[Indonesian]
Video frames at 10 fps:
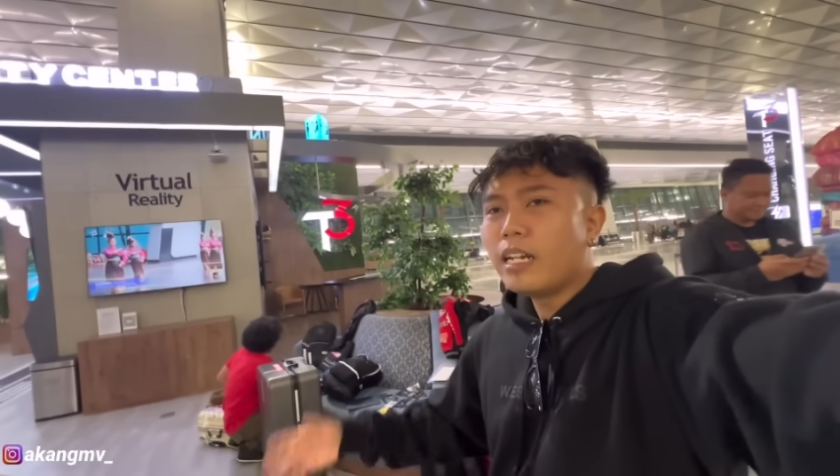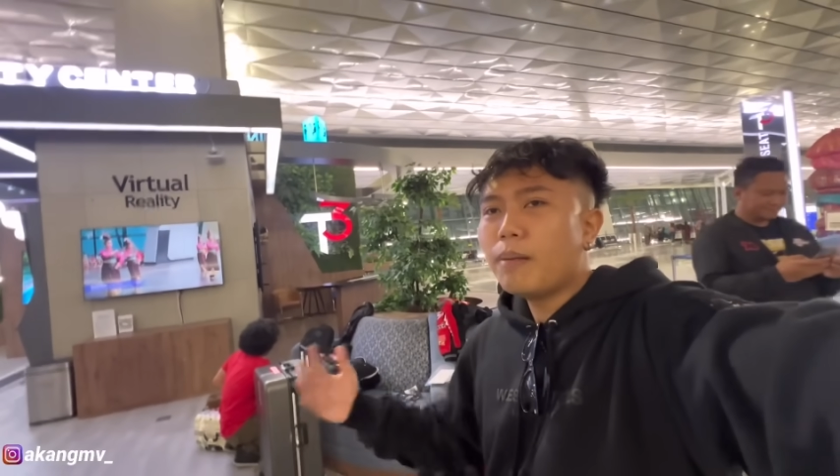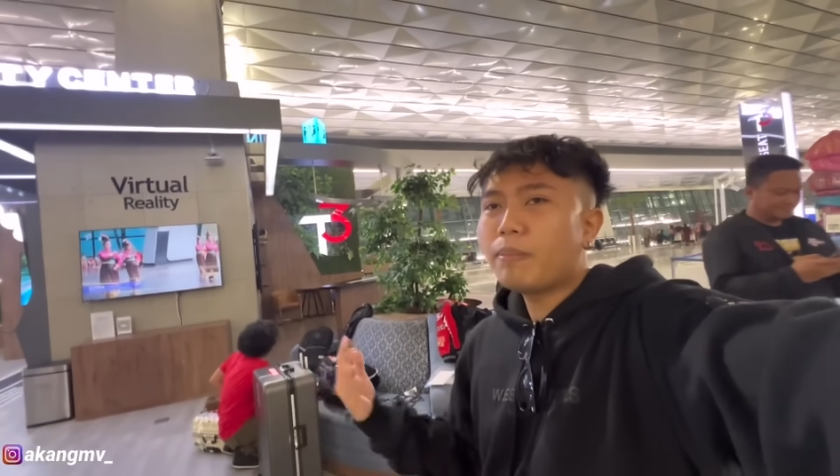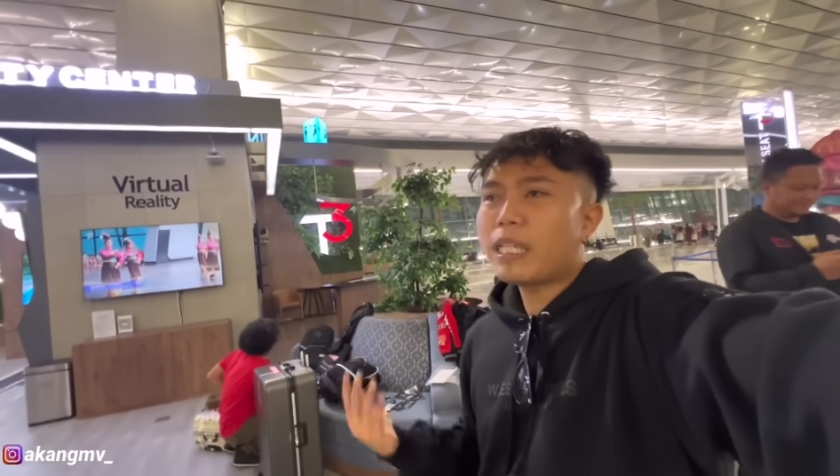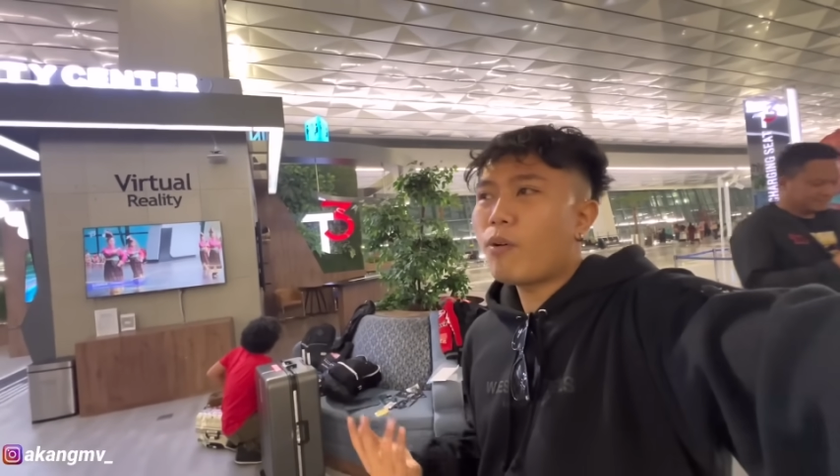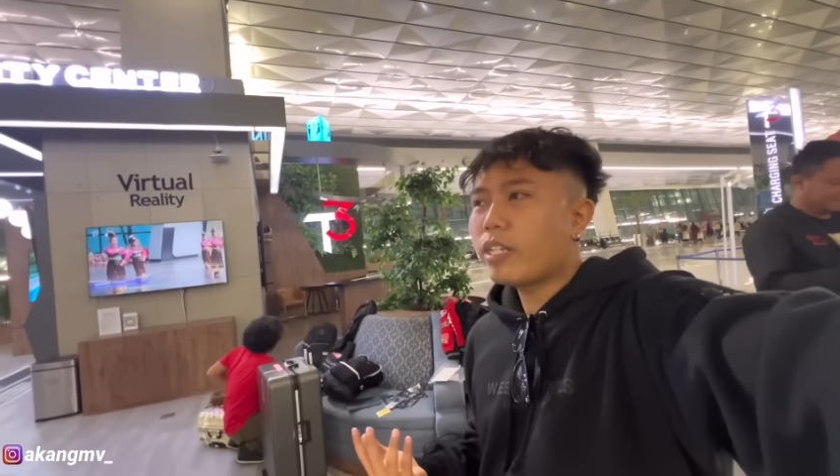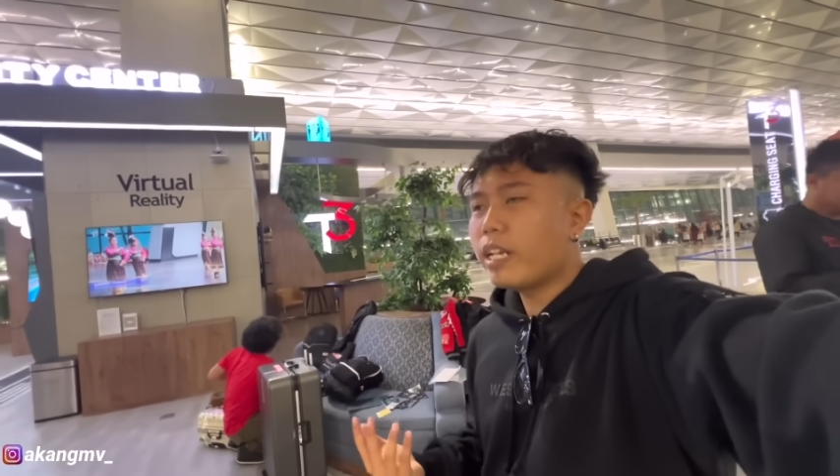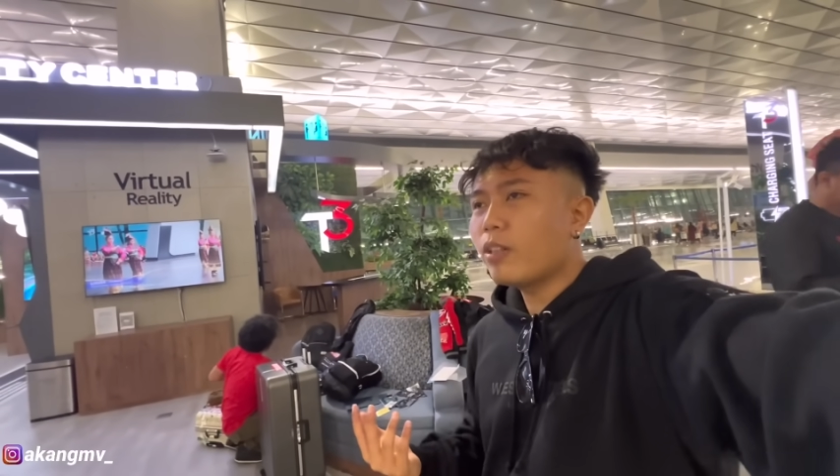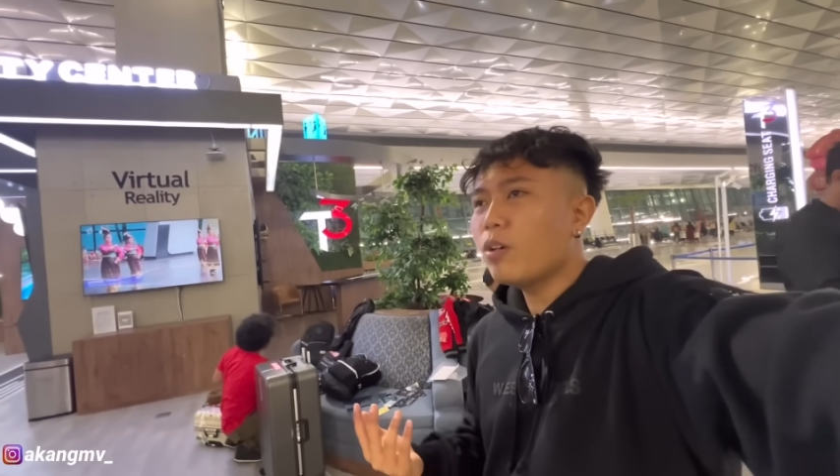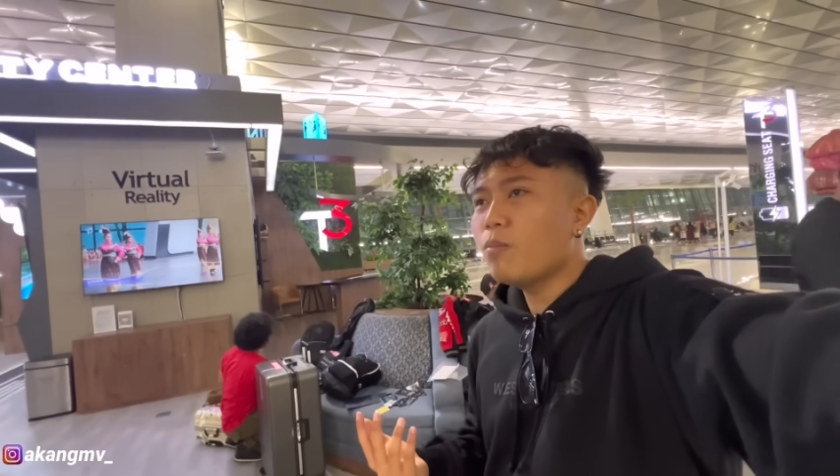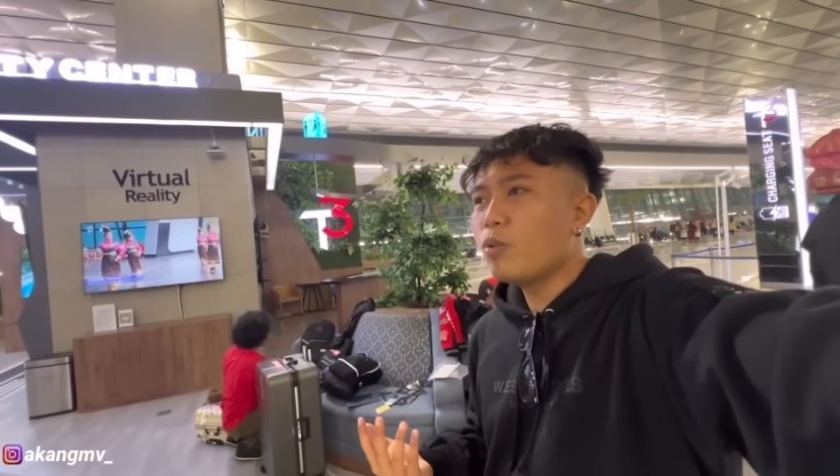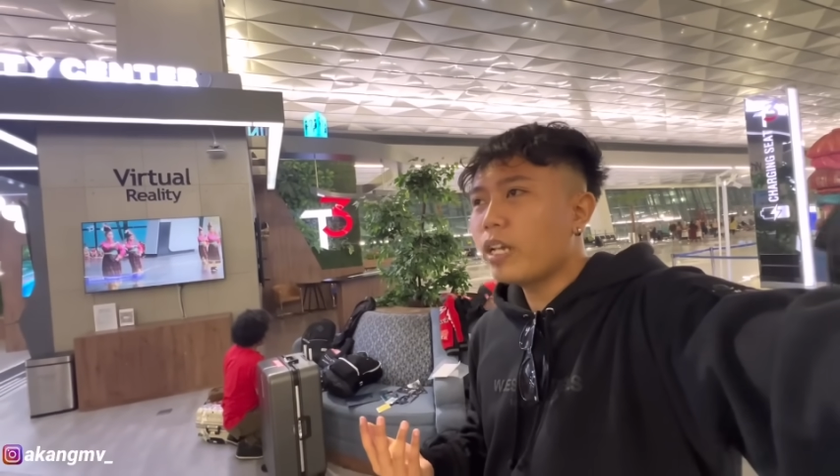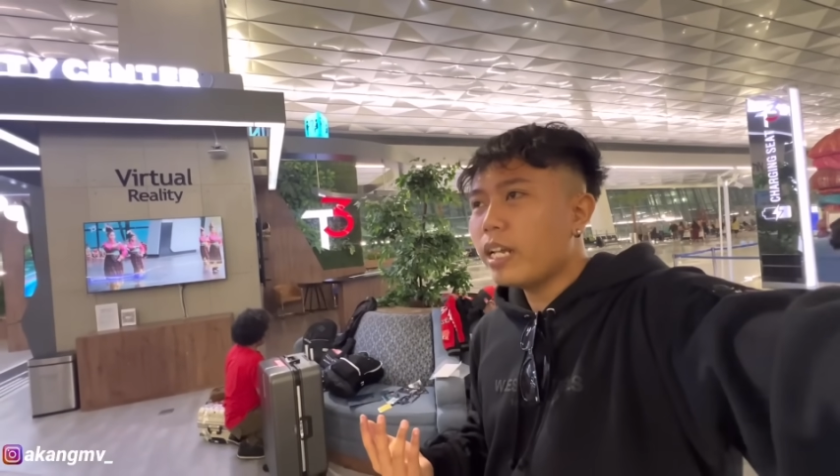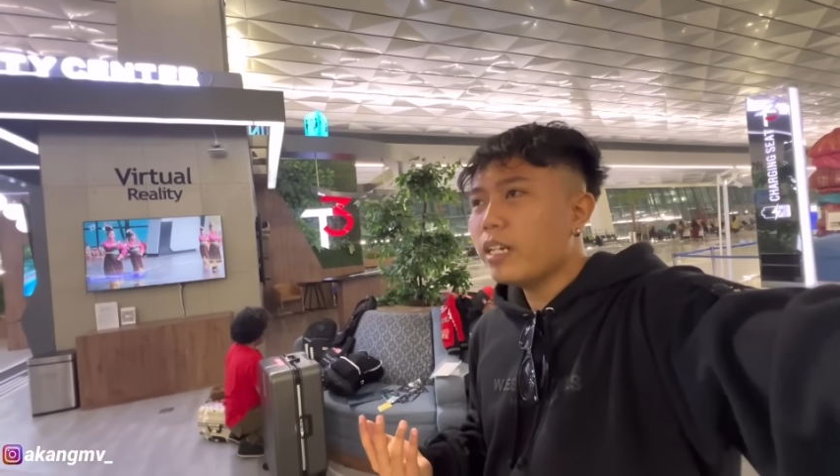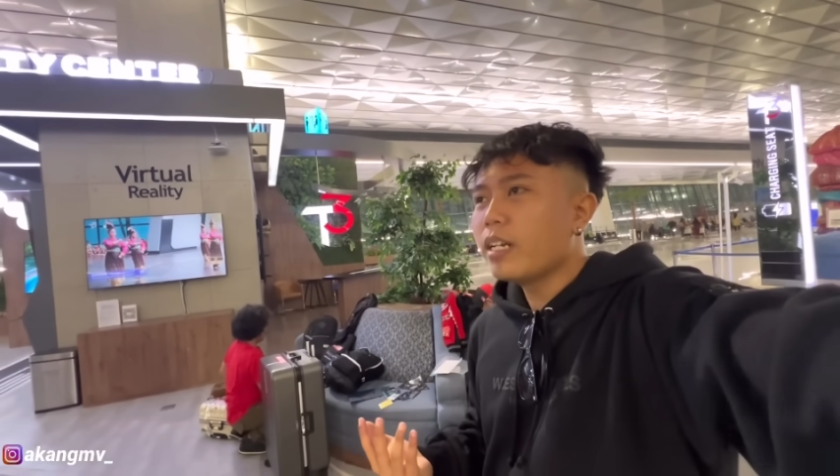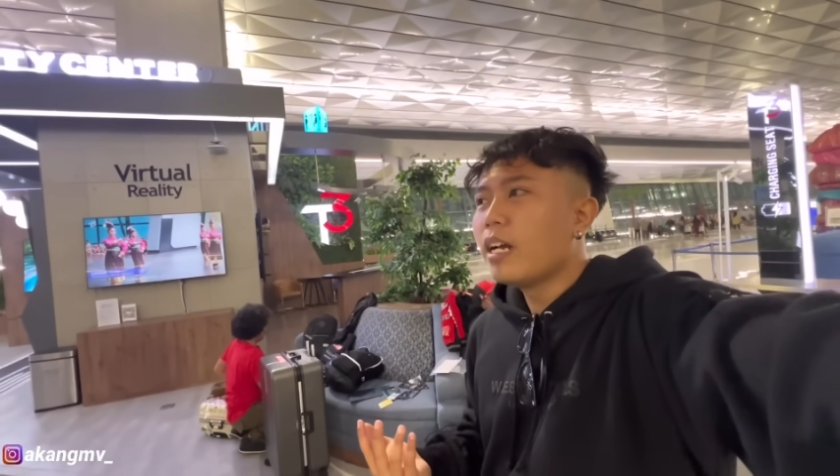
dan pesawatnya itu mungkin